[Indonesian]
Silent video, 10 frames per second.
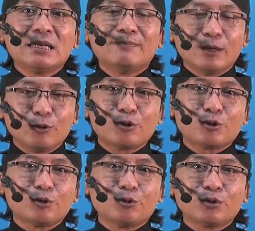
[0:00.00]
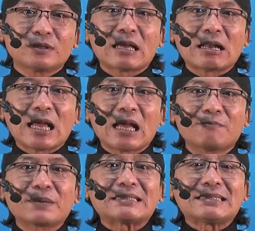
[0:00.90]
menuju tanah
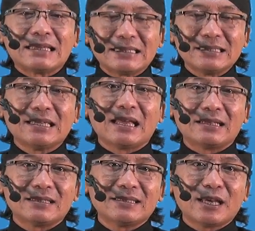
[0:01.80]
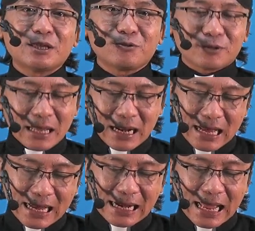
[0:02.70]
perjanjian yaitu
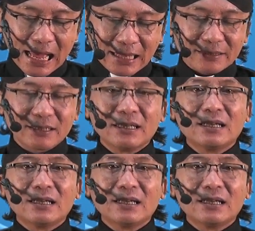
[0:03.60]
tanah kanaan